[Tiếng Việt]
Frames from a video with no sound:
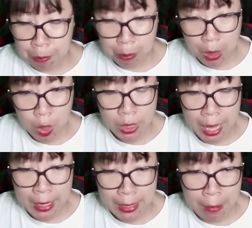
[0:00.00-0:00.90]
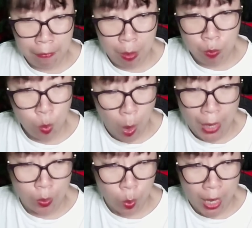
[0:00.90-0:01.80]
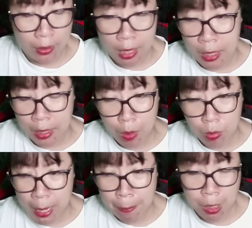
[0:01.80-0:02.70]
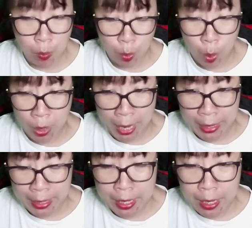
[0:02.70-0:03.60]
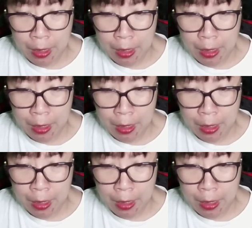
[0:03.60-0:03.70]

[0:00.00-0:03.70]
mới có thể giải phóng hoàn toàn thần long thép khổng lồ này.